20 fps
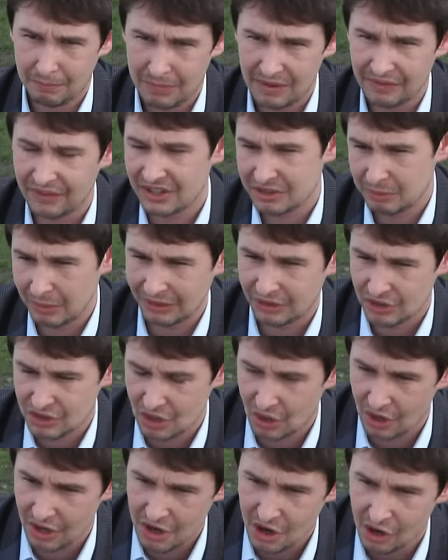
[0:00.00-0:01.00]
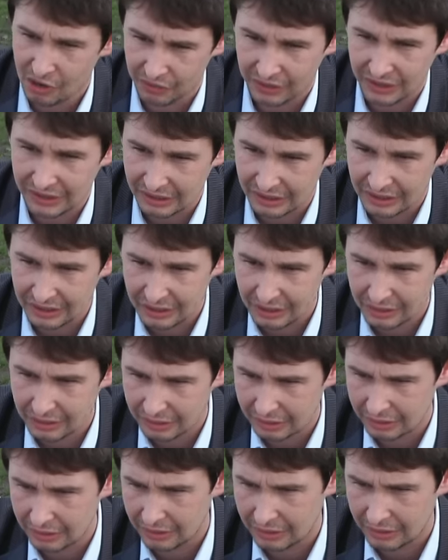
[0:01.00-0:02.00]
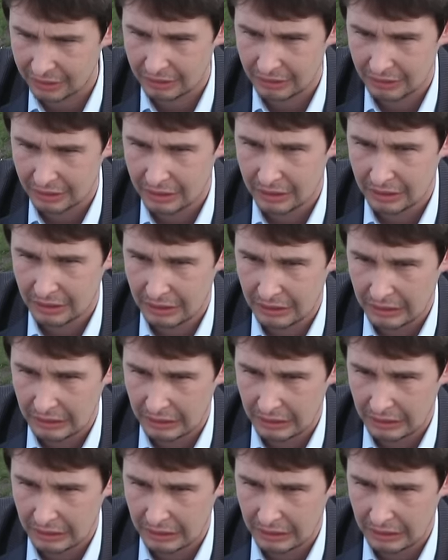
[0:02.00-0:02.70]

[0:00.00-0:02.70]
pewne aspekty szkoleniowe, tak? E,